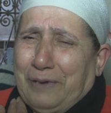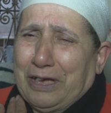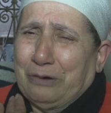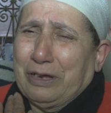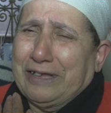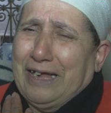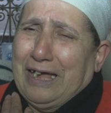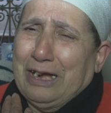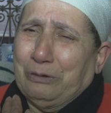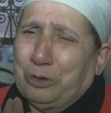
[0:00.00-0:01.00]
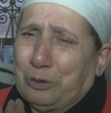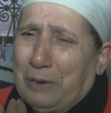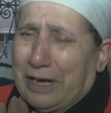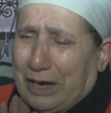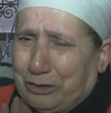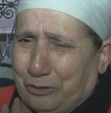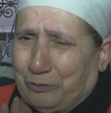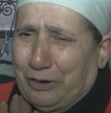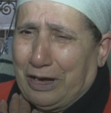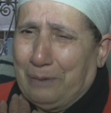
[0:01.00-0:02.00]
سبحانه وتعالى وانتم اللي
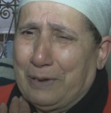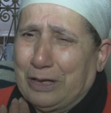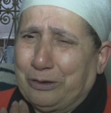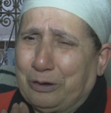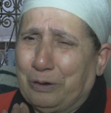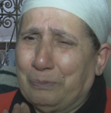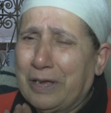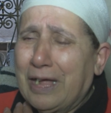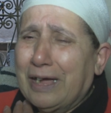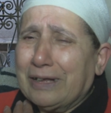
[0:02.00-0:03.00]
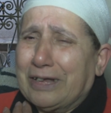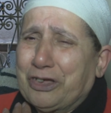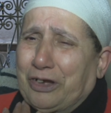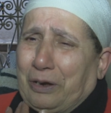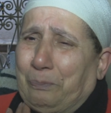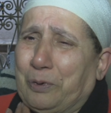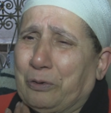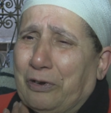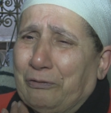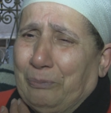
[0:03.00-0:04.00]
غتشوفوني قبالتكم الله يجعل ربي
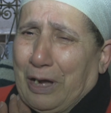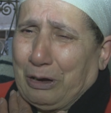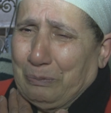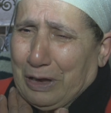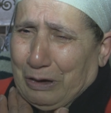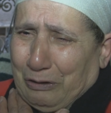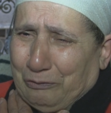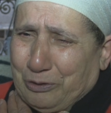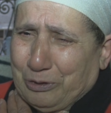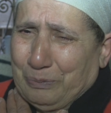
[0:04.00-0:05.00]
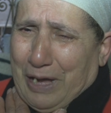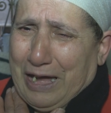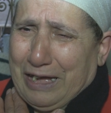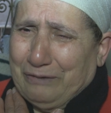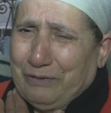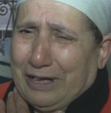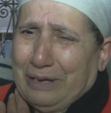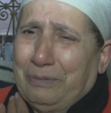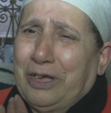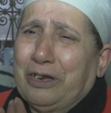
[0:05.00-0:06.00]
يوقف معكم الا وقفتوا معايا في هاد
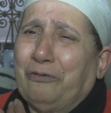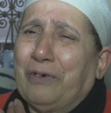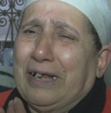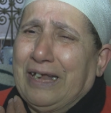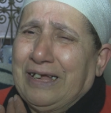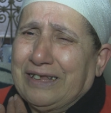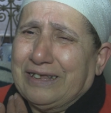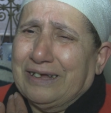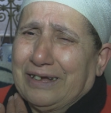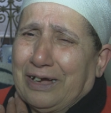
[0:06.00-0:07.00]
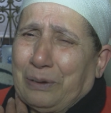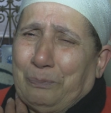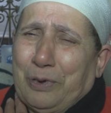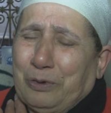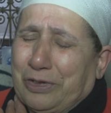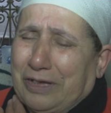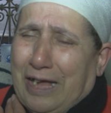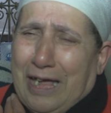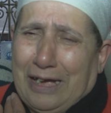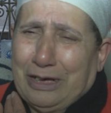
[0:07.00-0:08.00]
المهنه وفي هاد الحزه ربي
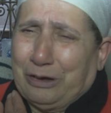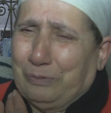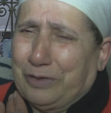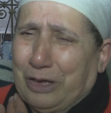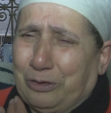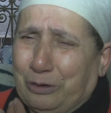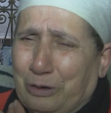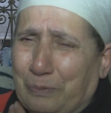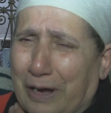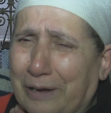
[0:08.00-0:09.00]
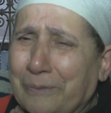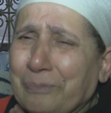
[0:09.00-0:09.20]
يوسعها عليكم حتى نتوما